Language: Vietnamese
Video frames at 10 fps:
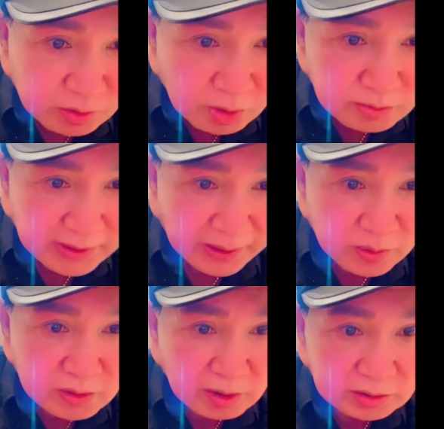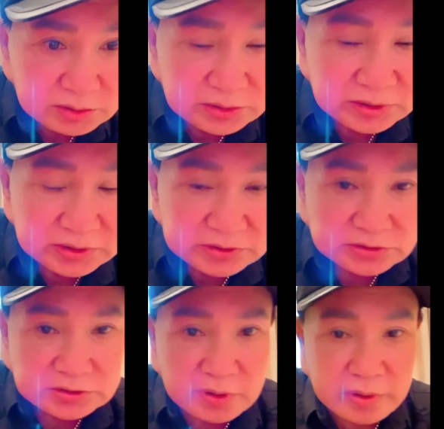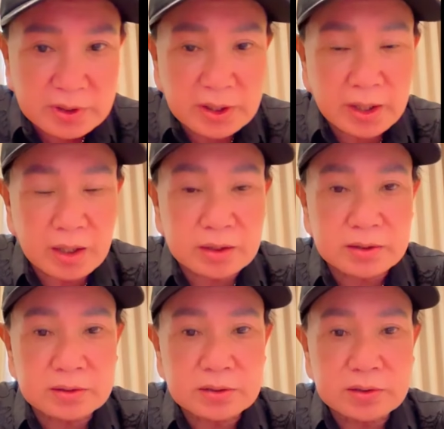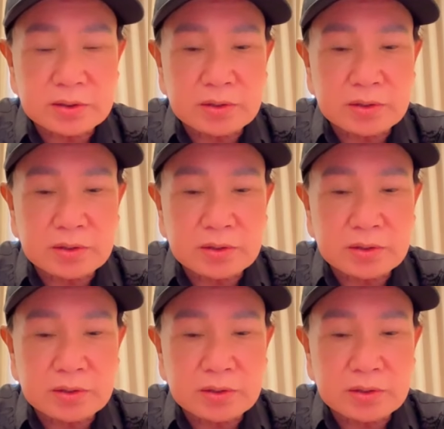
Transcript: má đang ở công đảo không, rồi à,